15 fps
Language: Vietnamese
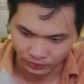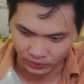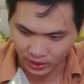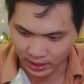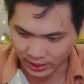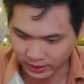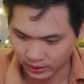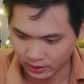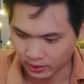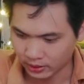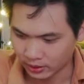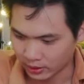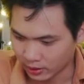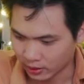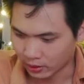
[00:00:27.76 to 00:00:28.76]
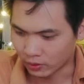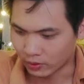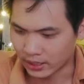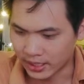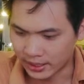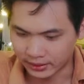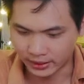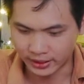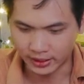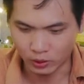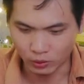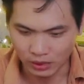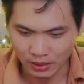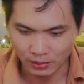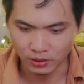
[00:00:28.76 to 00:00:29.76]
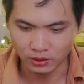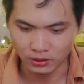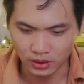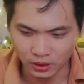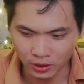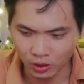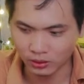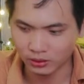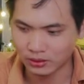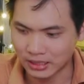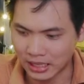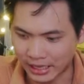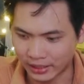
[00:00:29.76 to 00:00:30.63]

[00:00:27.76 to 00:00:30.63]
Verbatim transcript: Đấy. Con này thì cũng đáp ứng rất tốt